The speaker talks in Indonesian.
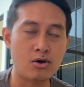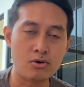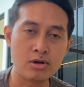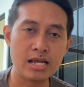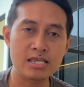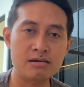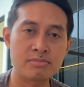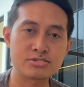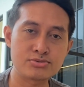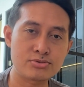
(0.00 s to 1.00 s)
Orang yang
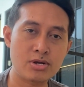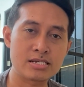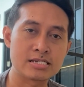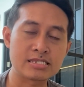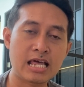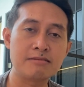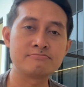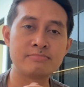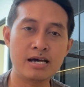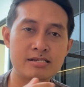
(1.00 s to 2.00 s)
bersyukur
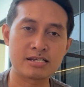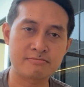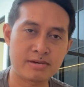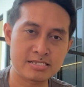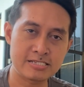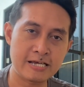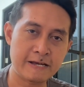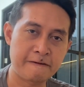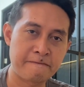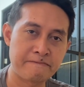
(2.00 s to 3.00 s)
ditambah nikmatnya.
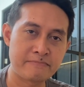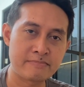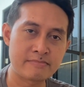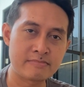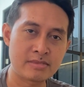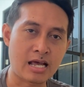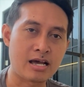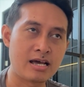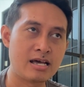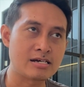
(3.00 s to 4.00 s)
Nah,
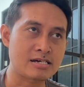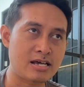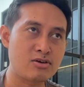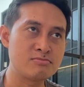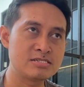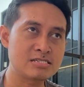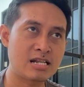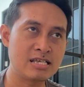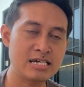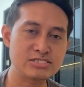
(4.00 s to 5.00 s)
kalau
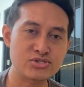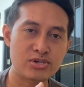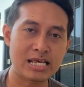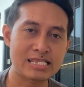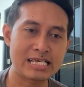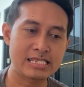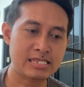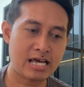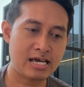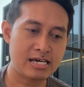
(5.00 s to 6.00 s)
misalnya sholat
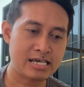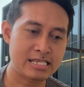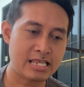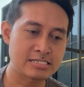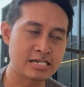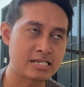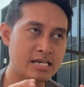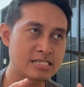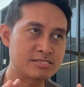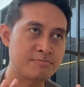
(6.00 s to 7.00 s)
kita kita
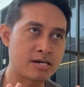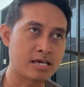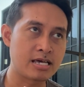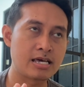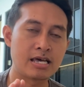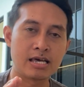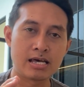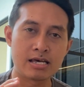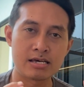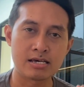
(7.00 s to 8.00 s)
jadikan sebagai
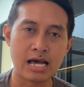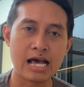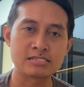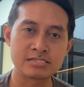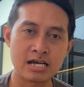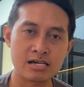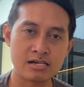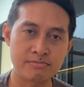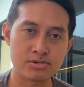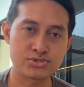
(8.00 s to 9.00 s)
ajang
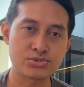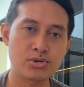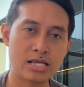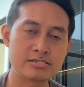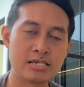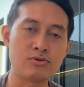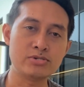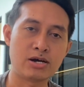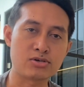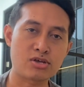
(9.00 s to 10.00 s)
kebersyukuran, ya
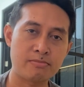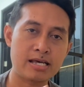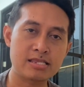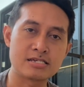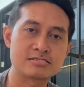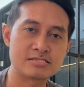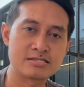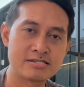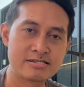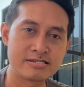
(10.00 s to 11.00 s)
udah otomatis
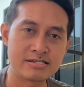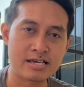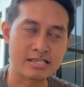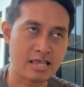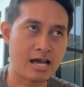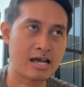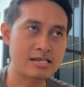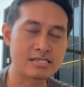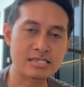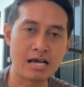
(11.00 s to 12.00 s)
kita akan
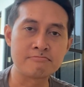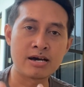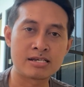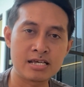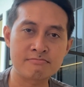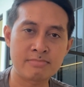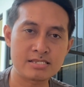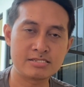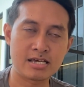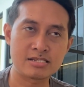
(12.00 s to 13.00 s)
ditambah
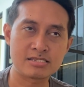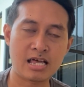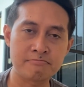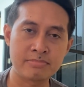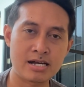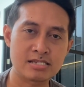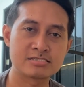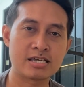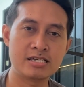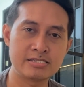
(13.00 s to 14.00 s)
nikmatnya, ditambah
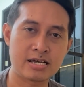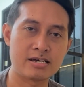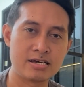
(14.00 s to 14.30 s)
rezekinya,